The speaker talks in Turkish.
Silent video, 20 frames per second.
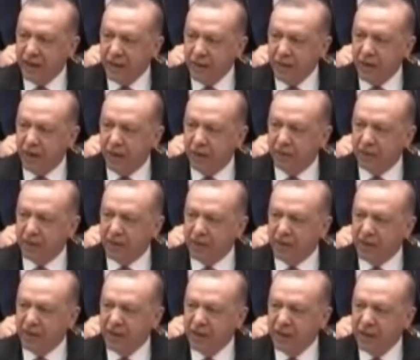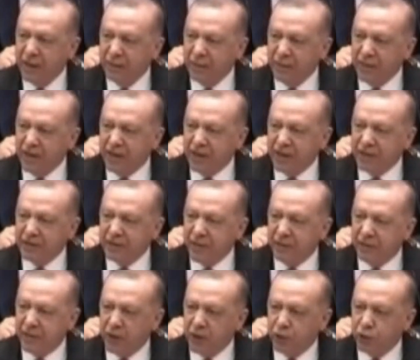tamamının
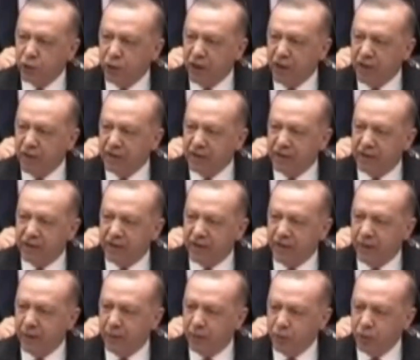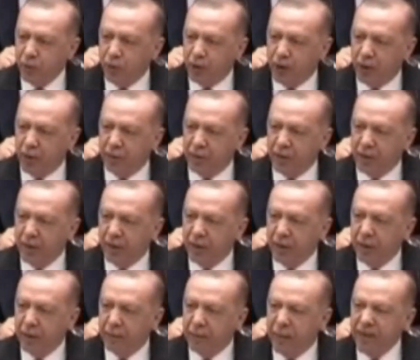millete fatura edildiği bu dönemin
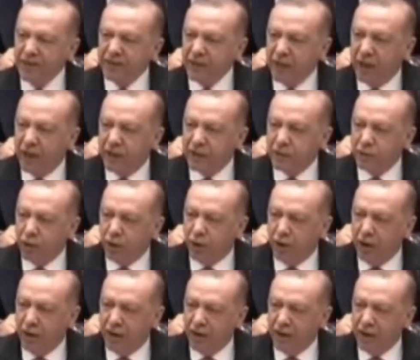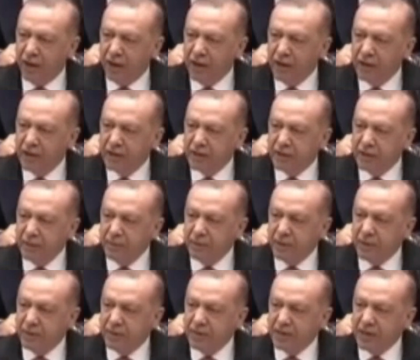baş aktörleri
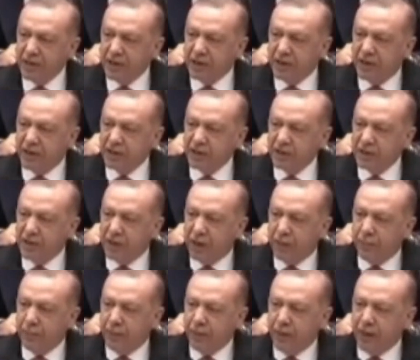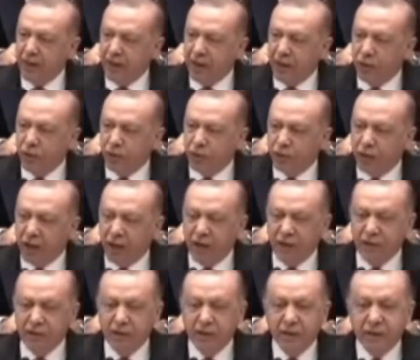şimdi bize karşı kampanya
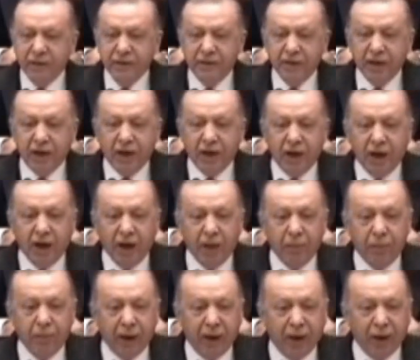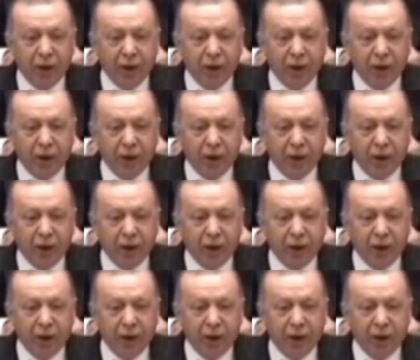yürüten CHP